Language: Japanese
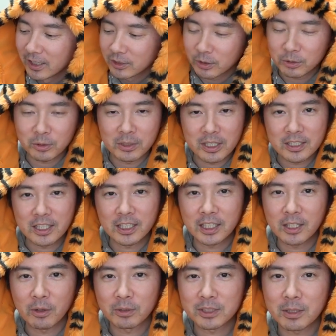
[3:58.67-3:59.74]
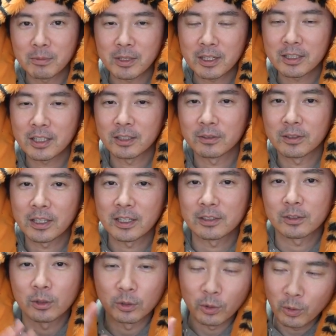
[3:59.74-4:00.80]
ちょっとね咳が収まらないので
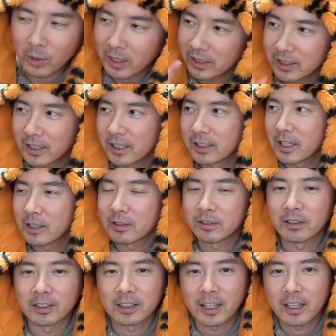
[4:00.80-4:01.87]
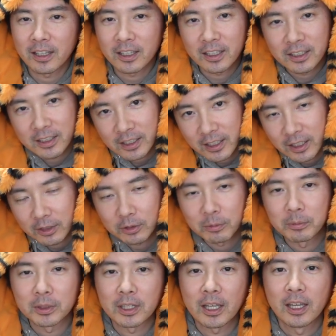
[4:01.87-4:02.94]
ちょっと動画にね出るには耐えられないかなと
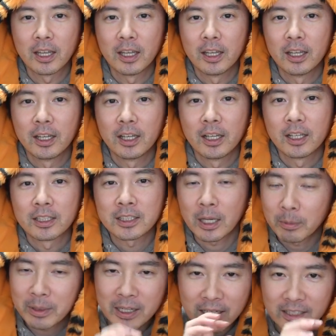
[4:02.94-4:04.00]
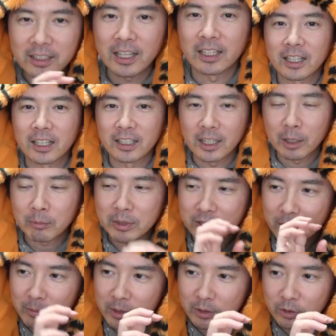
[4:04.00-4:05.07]
思って喋らんからねあんま
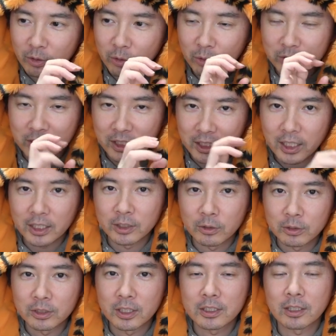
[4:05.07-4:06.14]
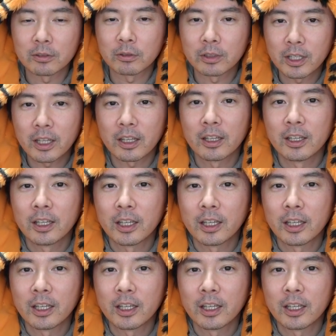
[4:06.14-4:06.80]
喋るとこう咳がひどく出ちゃうので